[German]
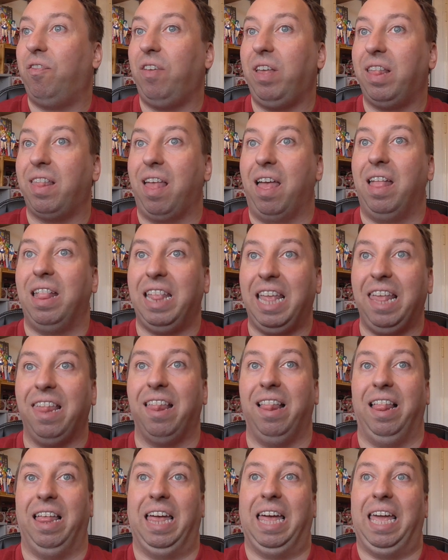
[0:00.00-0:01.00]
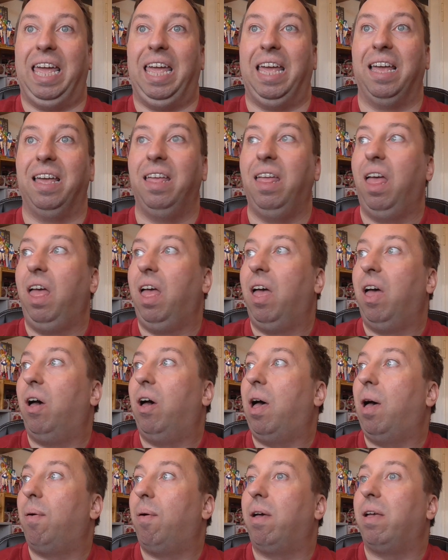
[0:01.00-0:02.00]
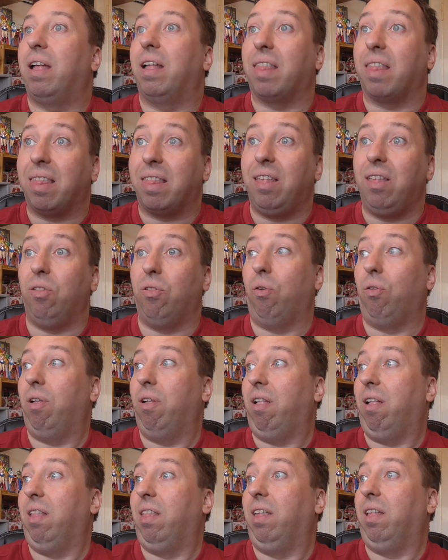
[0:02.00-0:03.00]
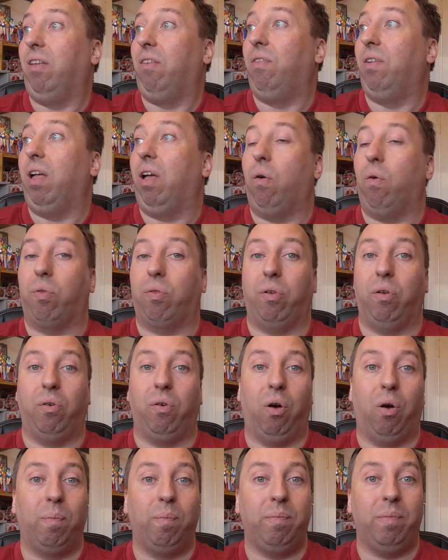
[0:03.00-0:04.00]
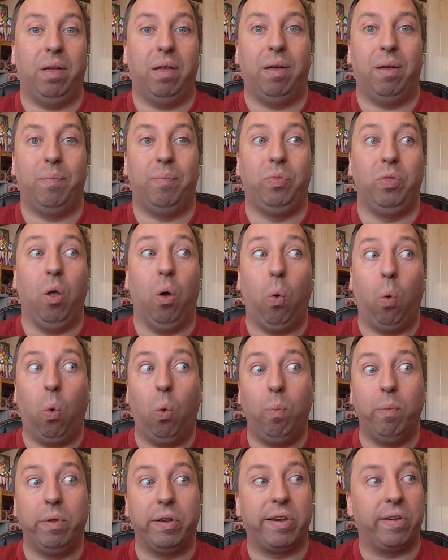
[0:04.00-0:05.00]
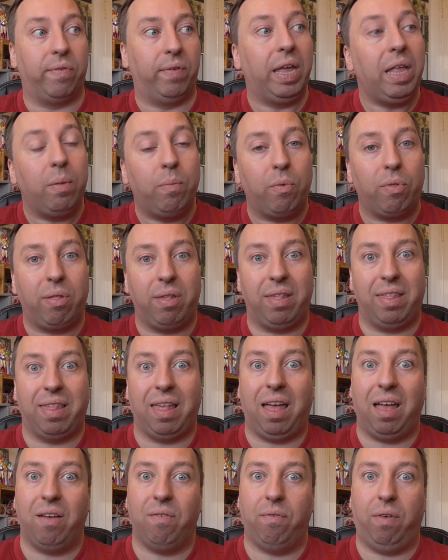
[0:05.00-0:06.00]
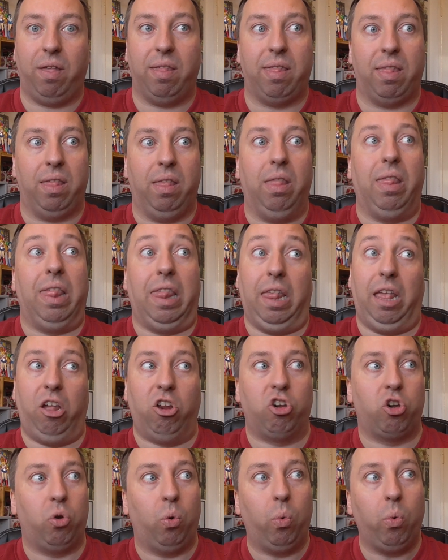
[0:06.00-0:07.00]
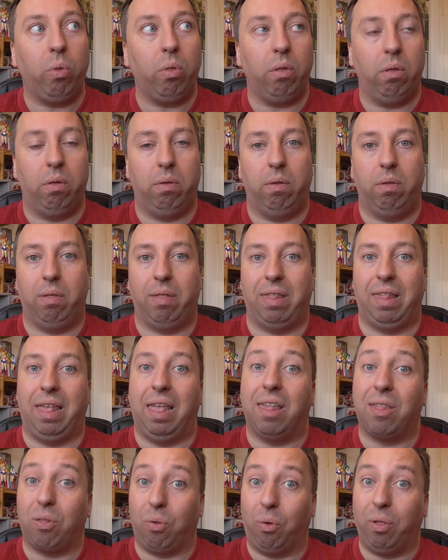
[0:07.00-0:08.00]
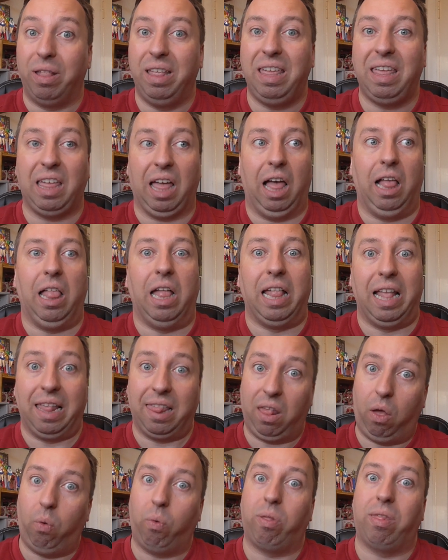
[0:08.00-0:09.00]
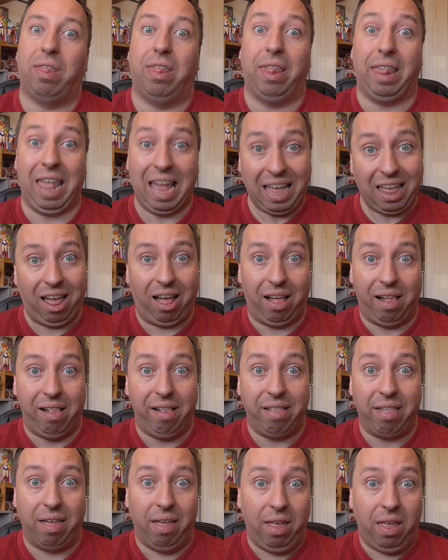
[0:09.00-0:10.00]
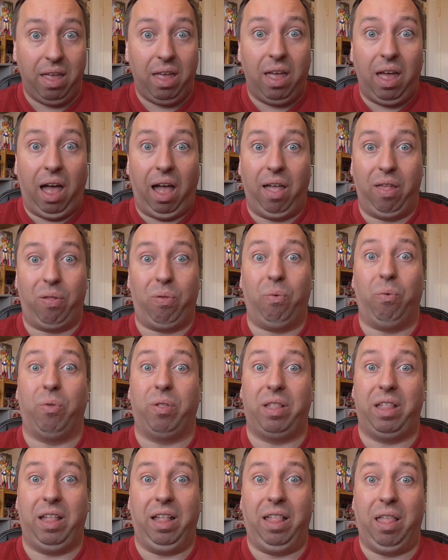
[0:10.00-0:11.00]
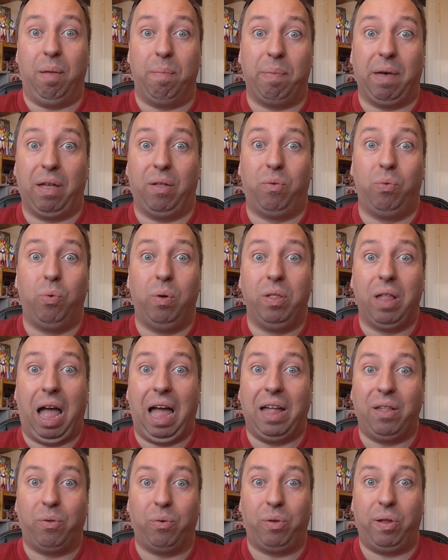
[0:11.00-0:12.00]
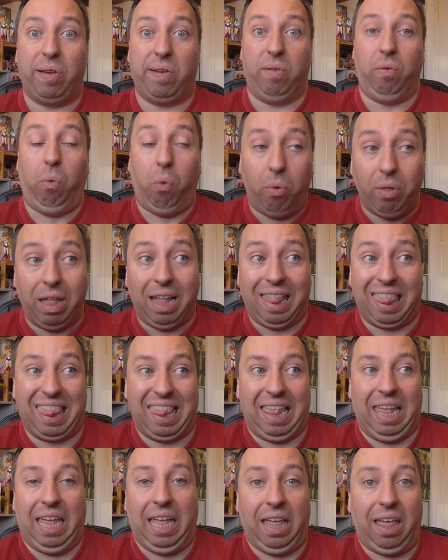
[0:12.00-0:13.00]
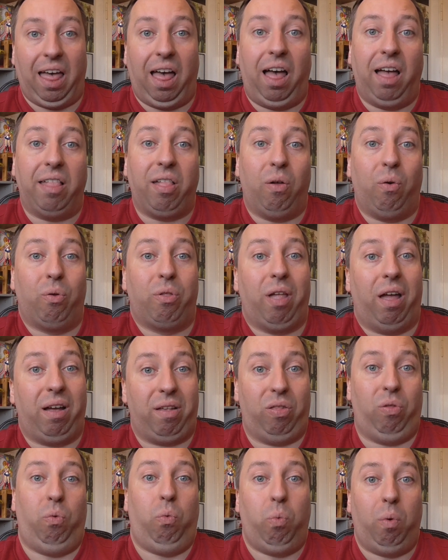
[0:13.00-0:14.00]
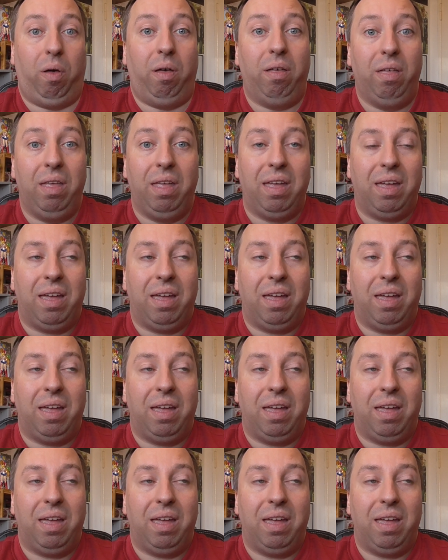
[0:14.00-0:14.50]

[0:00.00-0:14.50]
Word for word: fieser Nieselregen. Aber jetzt ist die Sonne tatsächlich wieder rausgekommen. Ähm, oben in Schweden, muss ich sagen, war es sehr schön, sehr sonnig, allerdings auch sehr kalt. Also die Temperaturen eindeutig schon unter 10 Grad, auch tagsüber.